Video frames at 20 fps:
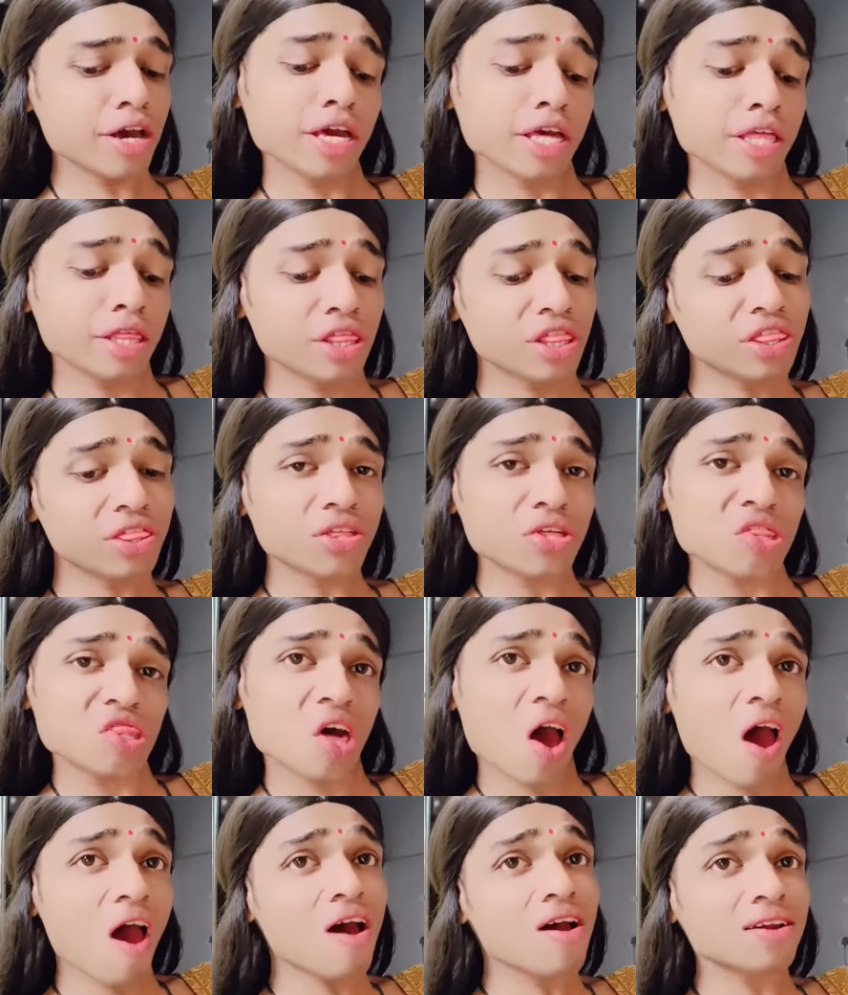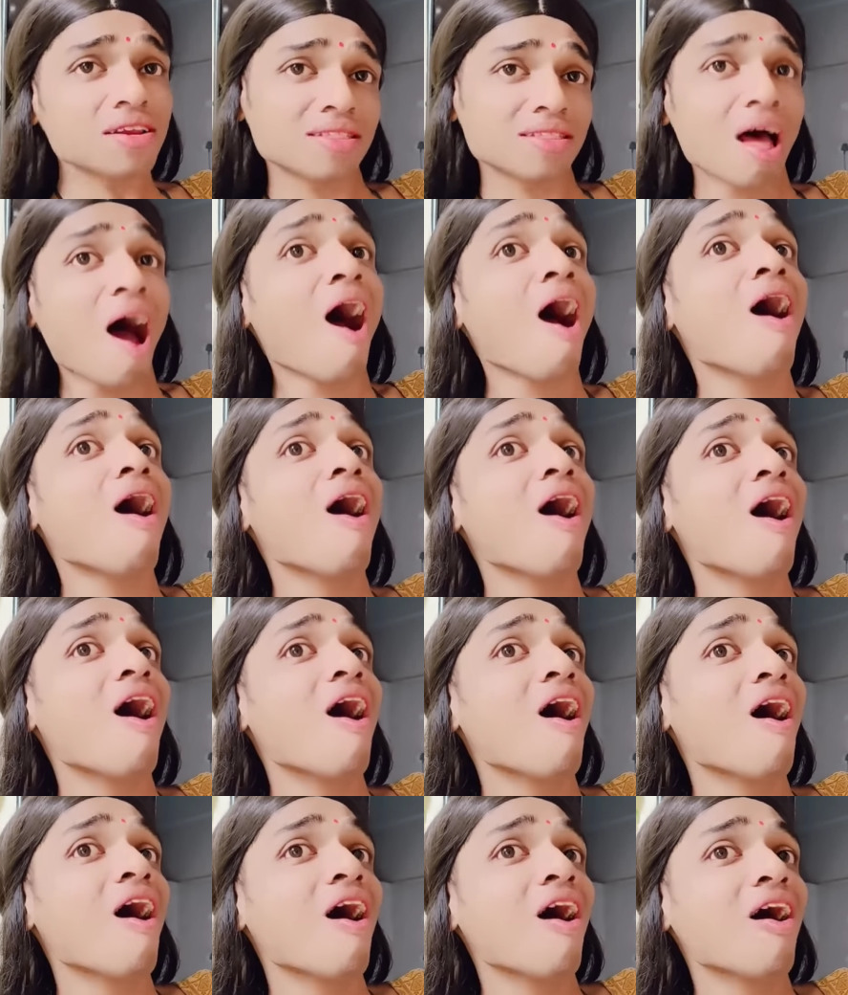इंतजार था
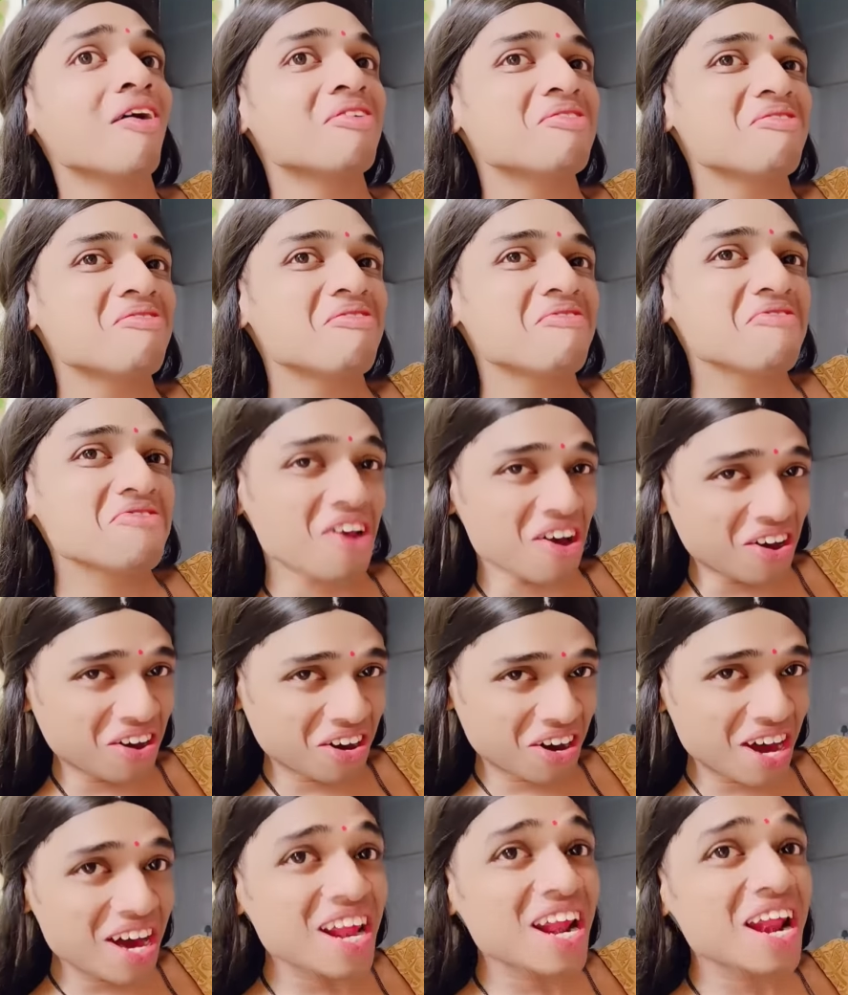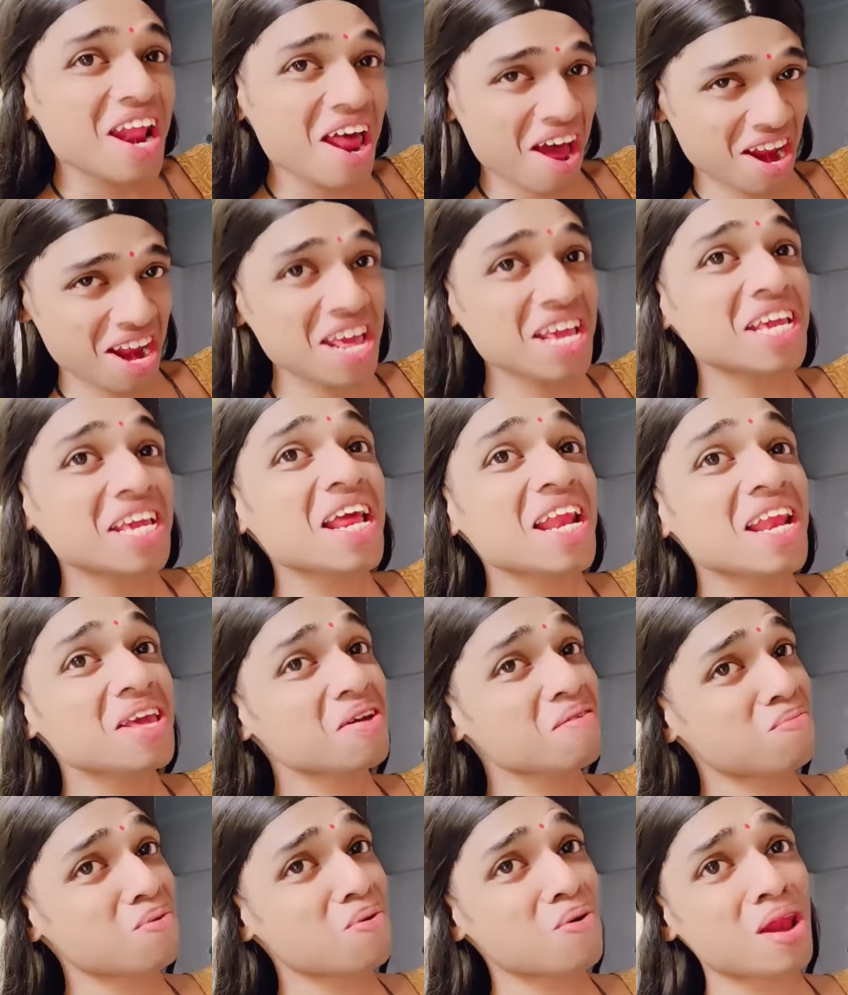शक्कर लाने के
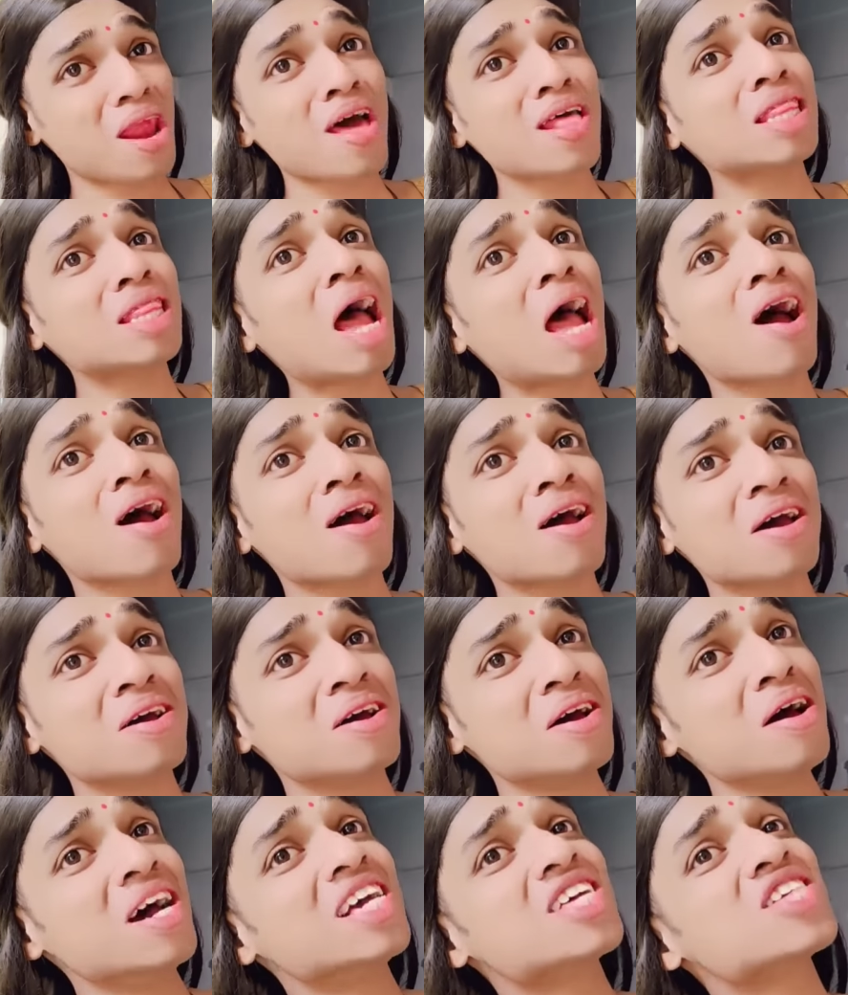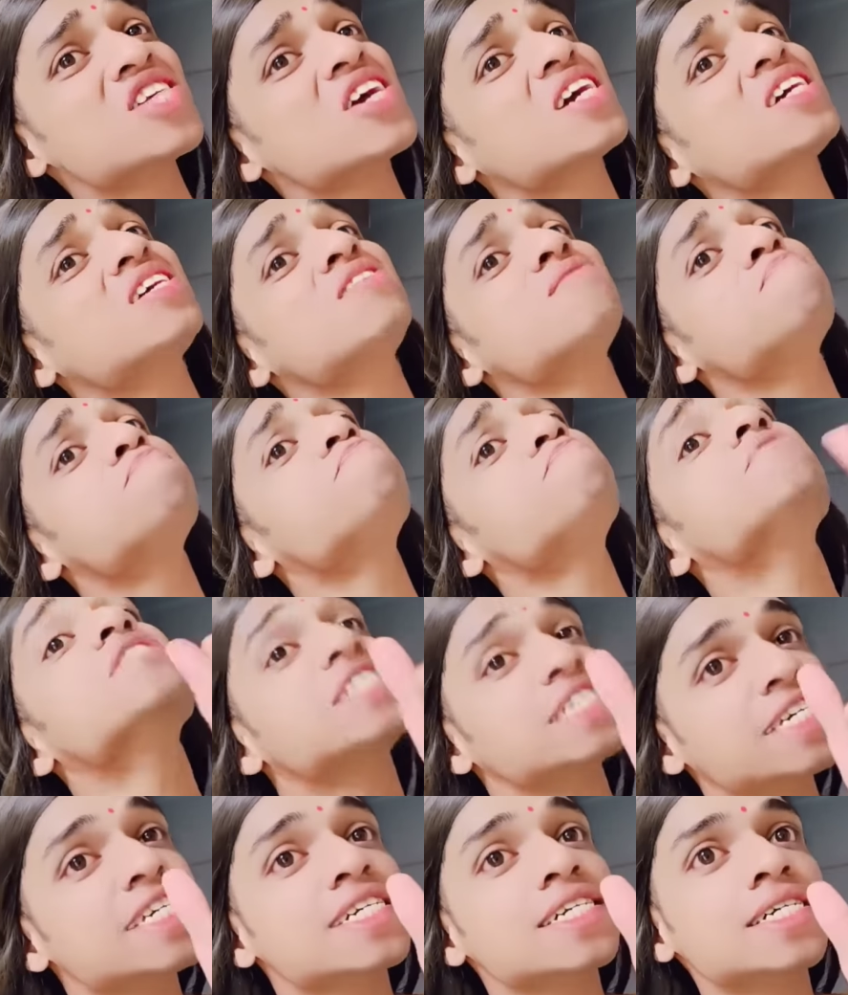लिए बोला था शक्कर पी
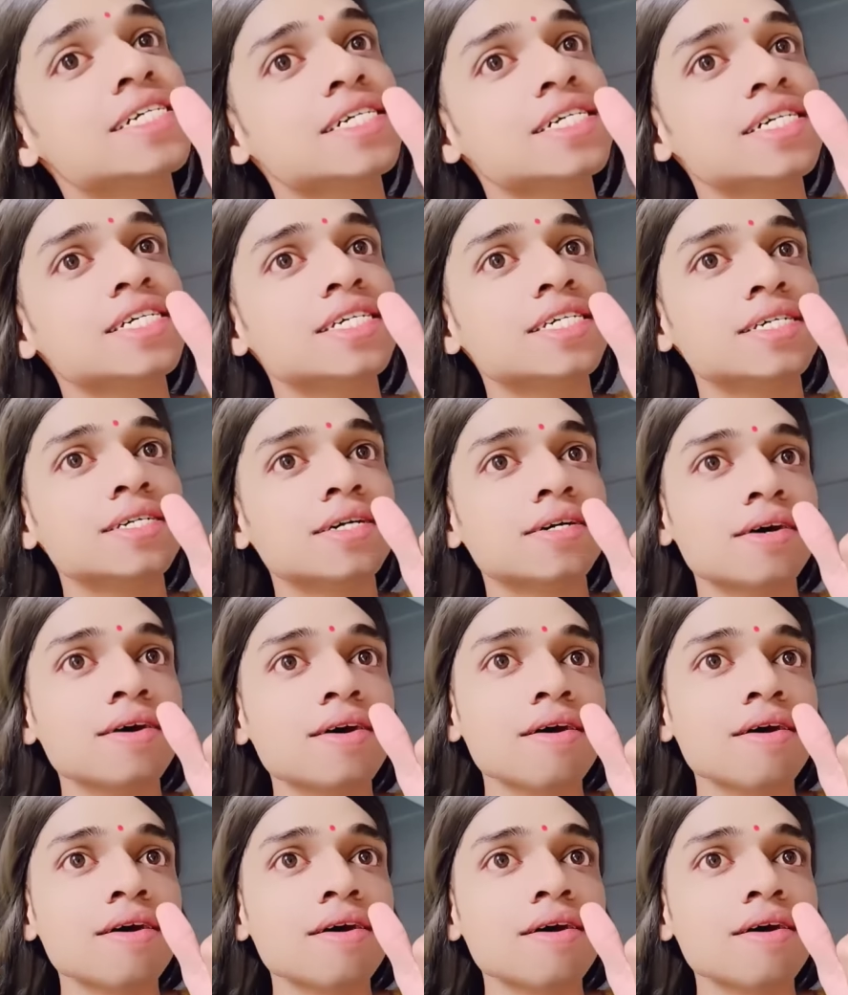के आए क्या